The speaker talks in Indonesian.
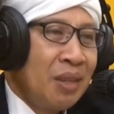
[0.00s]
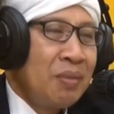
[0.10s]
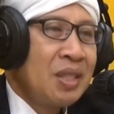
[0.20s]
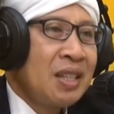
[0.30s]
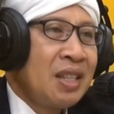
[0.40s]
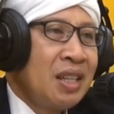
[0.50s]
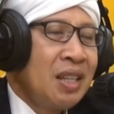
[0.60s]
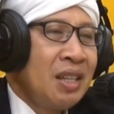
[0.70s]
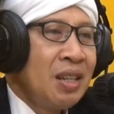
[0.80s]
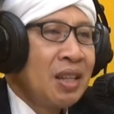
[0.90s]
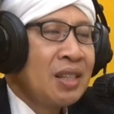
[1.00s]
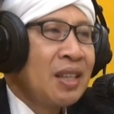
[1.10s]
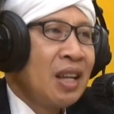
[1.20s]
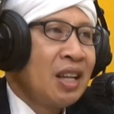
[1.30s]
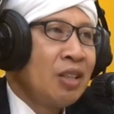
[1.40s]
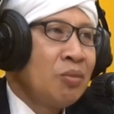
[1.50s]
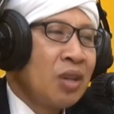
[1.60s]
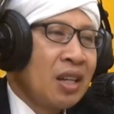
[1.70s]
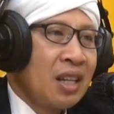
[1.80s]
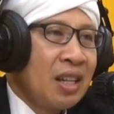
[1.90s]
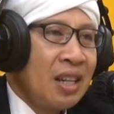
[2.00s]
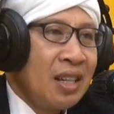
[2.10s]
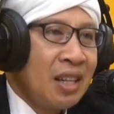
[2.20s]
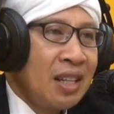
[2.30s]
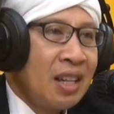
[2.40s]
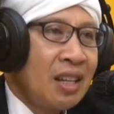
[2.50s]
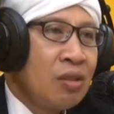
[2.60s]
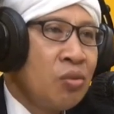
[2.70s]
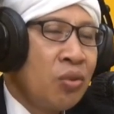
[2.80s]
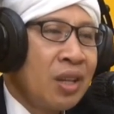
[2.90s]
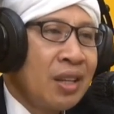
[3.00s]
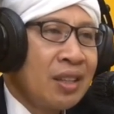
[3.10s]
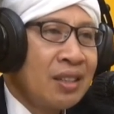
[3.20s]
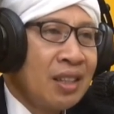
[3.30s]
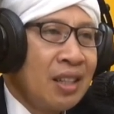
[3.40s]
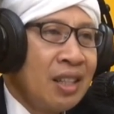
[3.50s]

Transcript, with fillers: Bisa jadi kesalahan itu bukan karena dianya, karena gurunya yang salah.